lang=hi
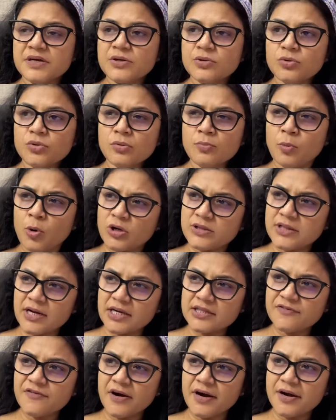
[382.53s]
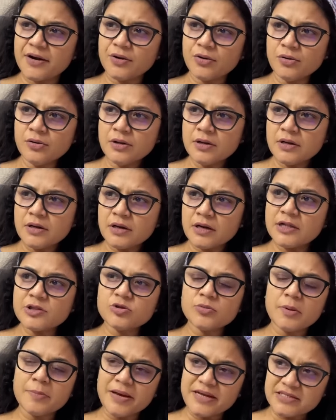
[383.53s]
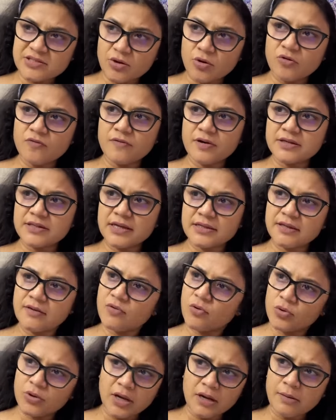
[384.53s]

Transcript: मिठू बहुत दांत फाड़ रहे हो कल तुम्हें मैथ्स का होमवर्क दिया था वो हो गया